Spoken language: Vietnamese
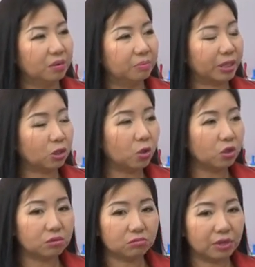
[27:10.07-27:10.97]
mà
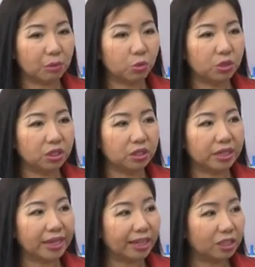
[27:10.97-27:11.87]
tôi là một người
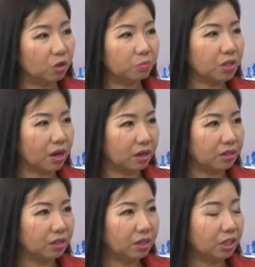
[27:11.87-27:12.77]
tiếng Anh không
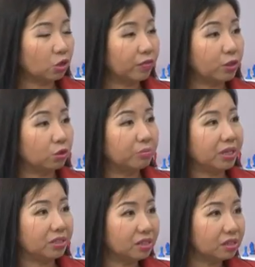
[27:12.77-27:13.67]
giỏi thì tôi phải chuẩn
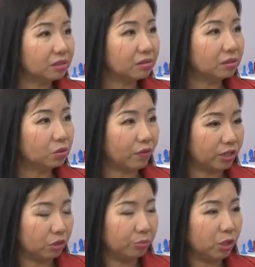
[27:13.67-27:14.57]
bị trước tôi phải
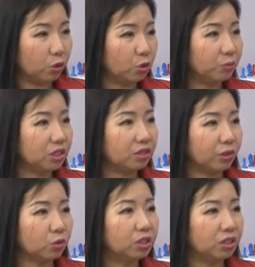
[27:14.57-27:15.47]
chuẩn bị nội dung trước và
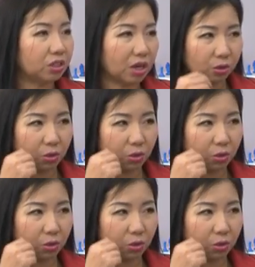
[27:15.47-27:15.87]
tôi gửi cho họ